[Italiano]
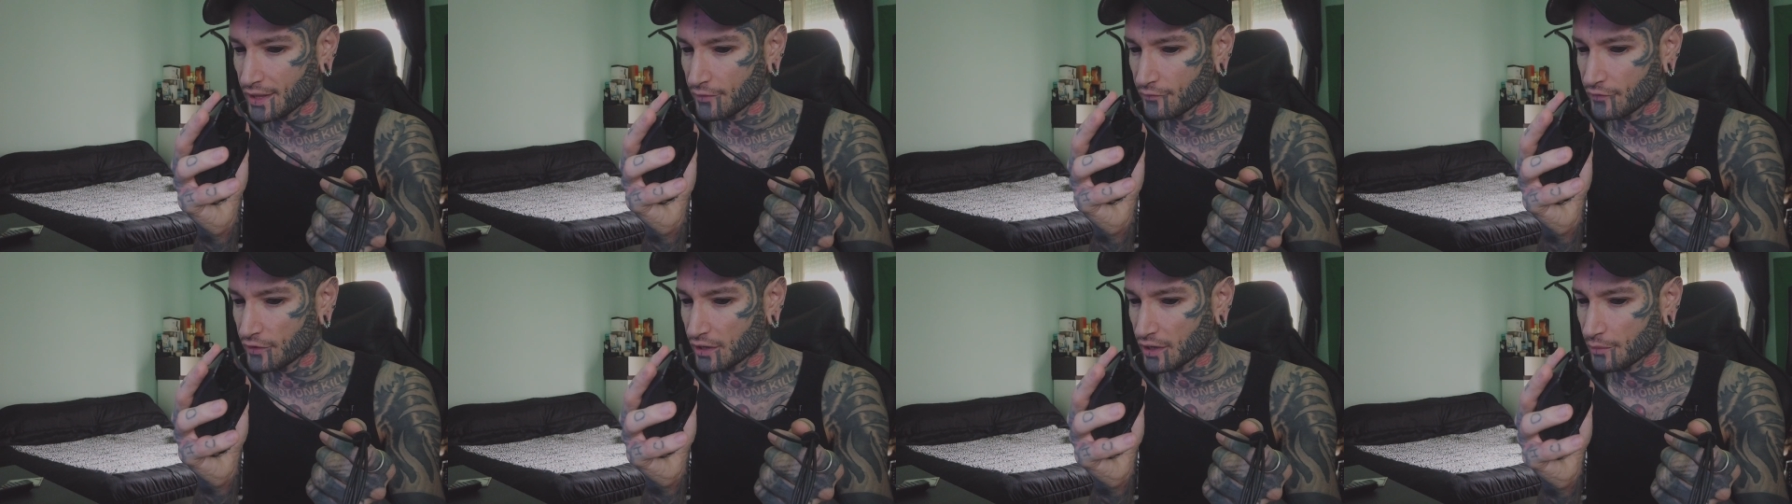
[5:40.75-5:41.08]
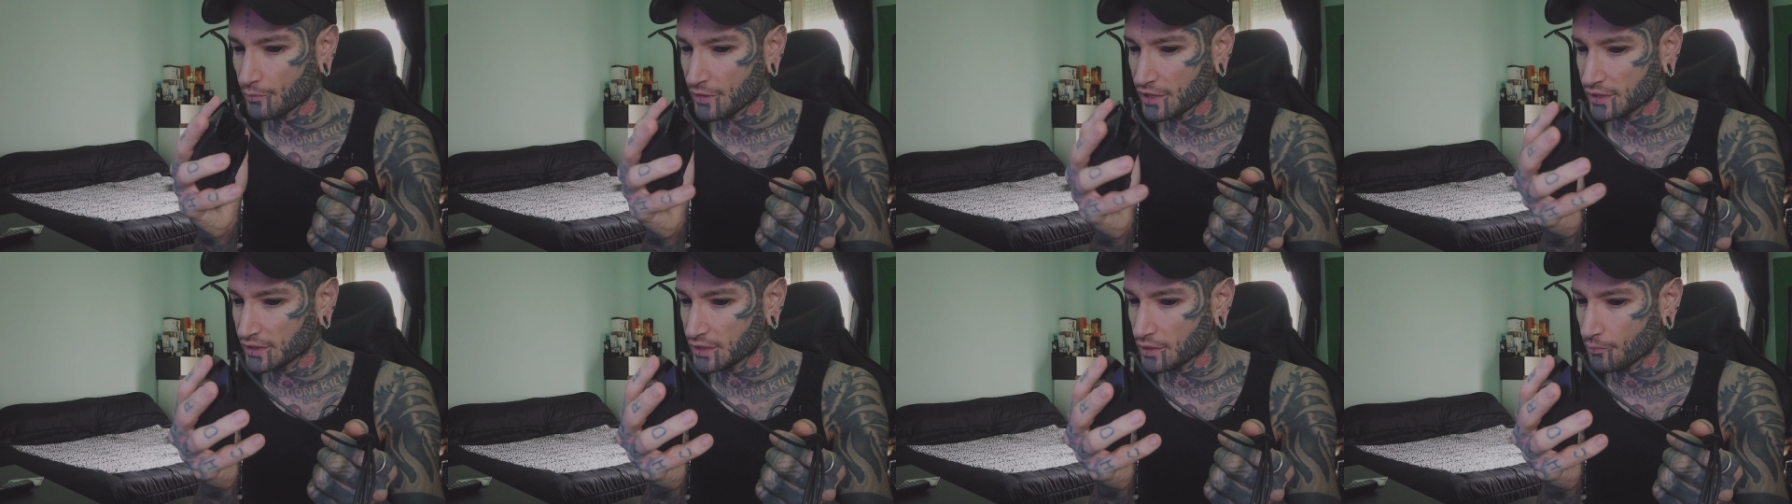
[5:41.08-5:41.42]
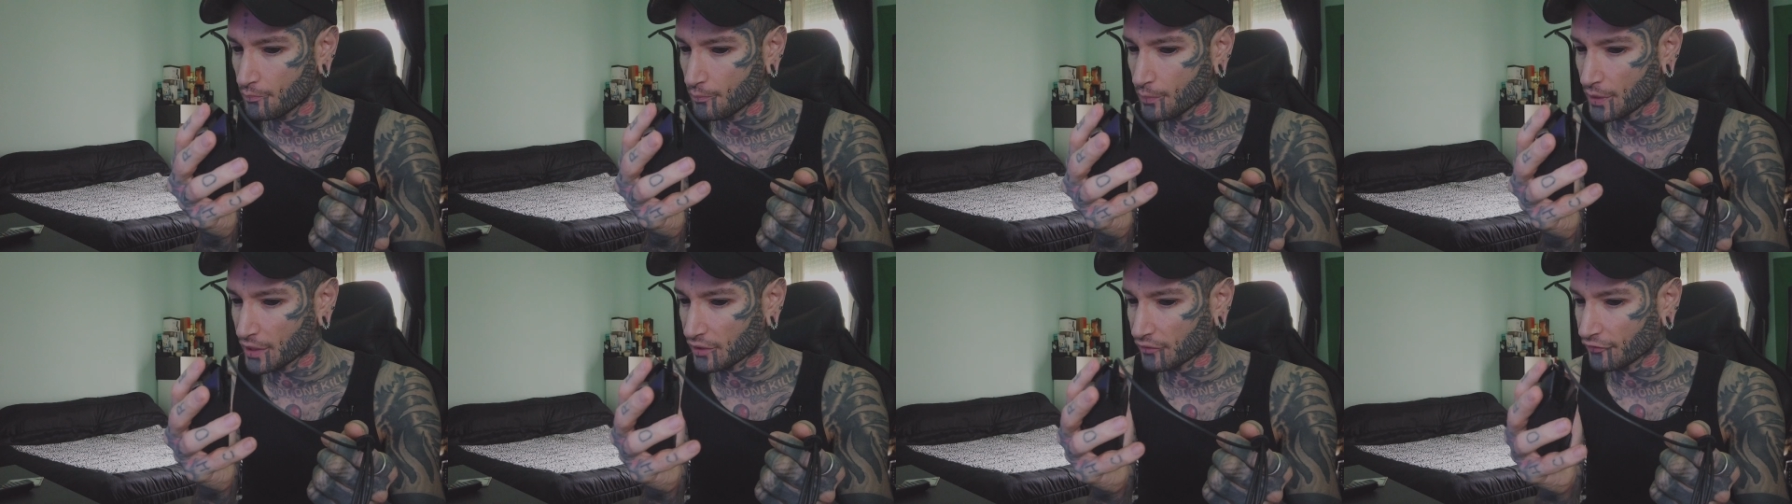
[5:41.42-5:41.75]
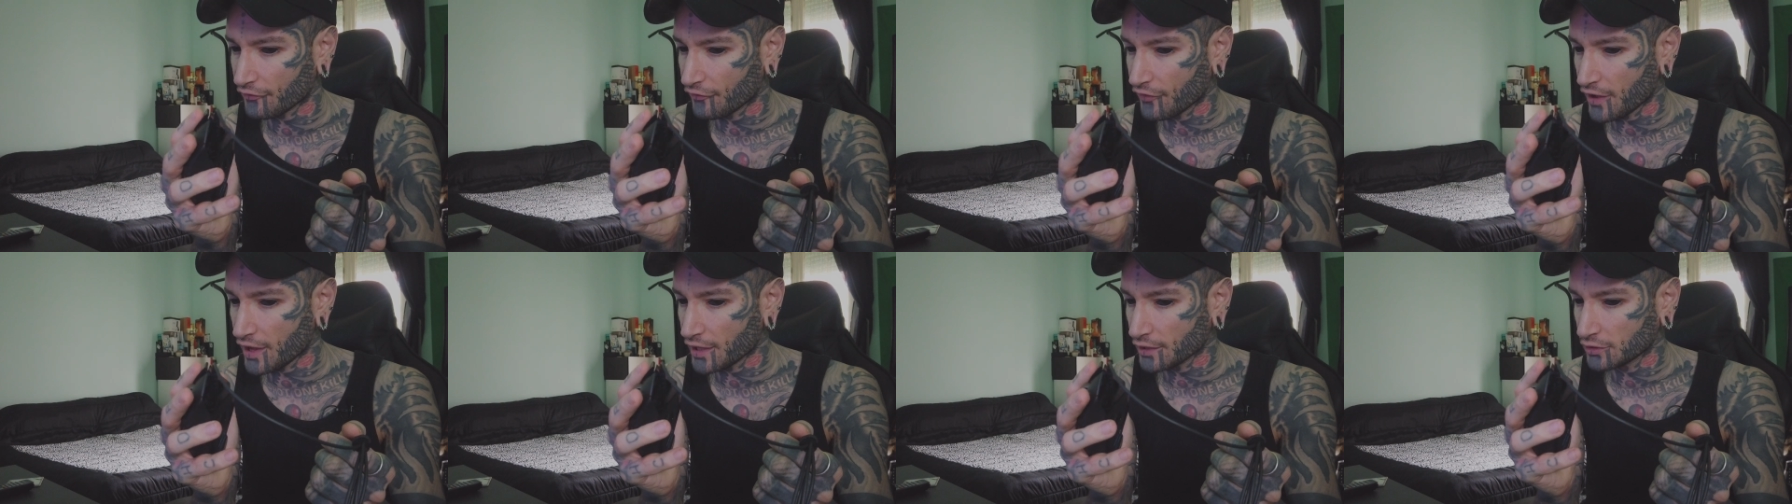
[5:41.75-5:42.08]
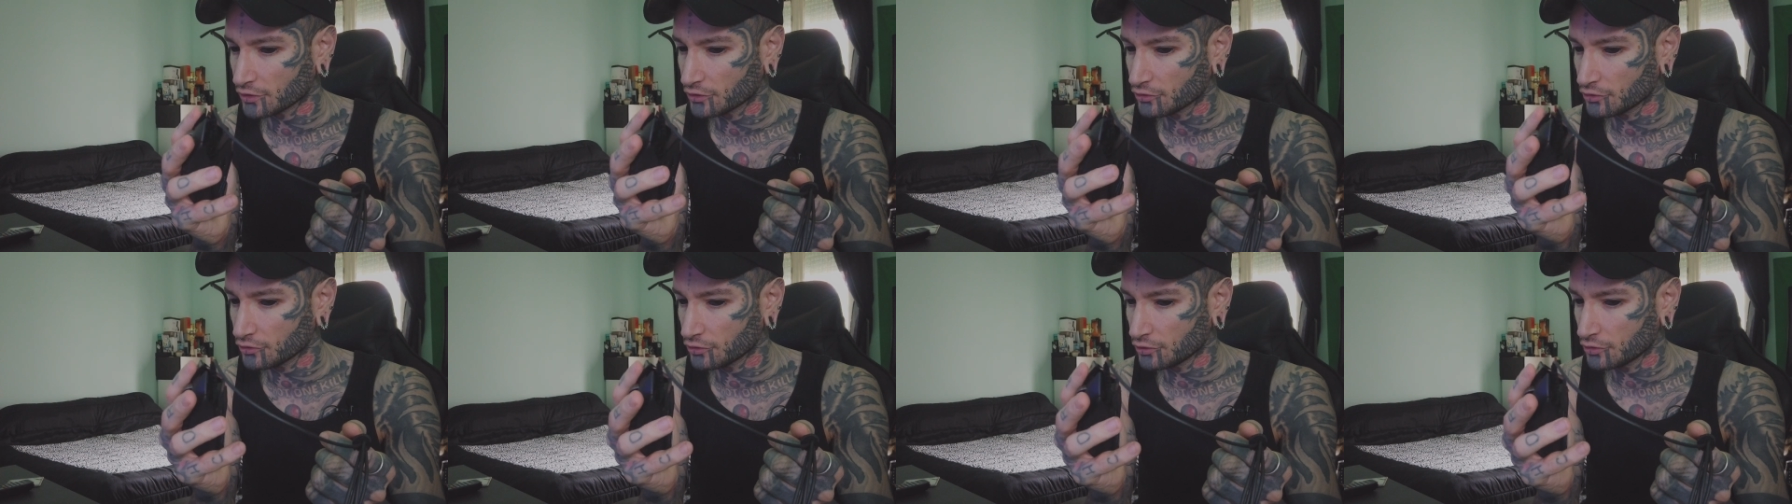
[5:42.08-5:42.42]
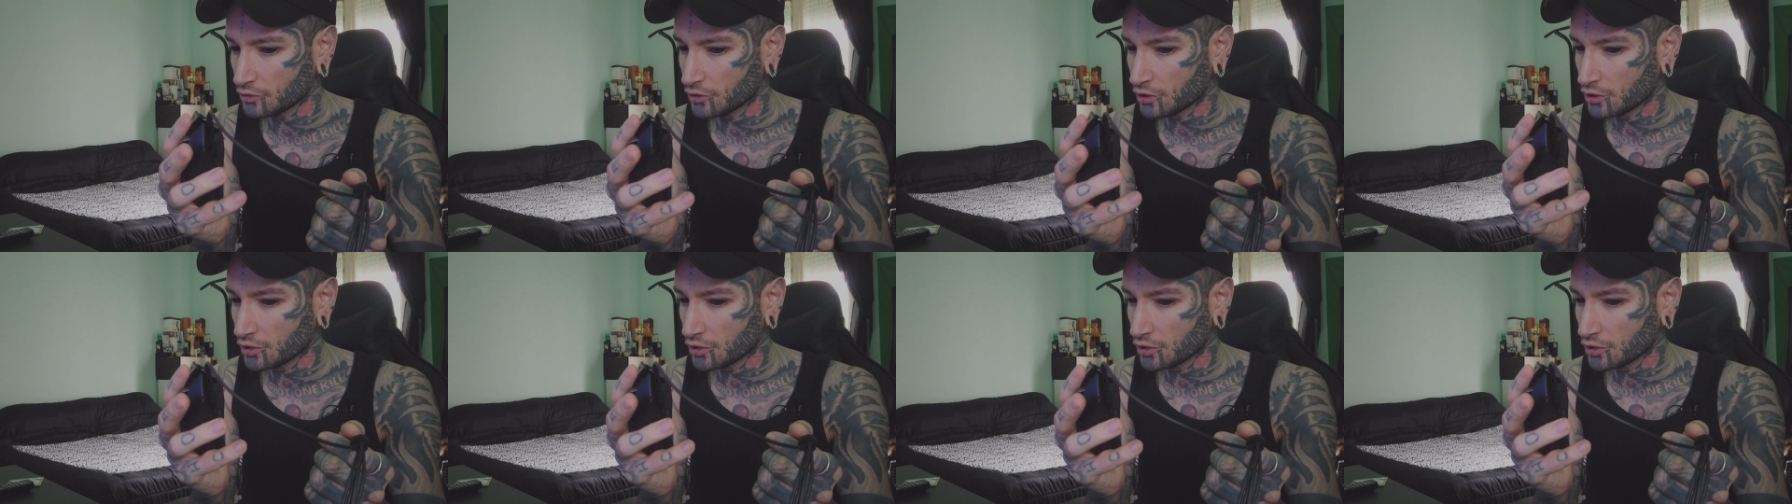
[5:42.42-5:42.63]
È veramente perfetto.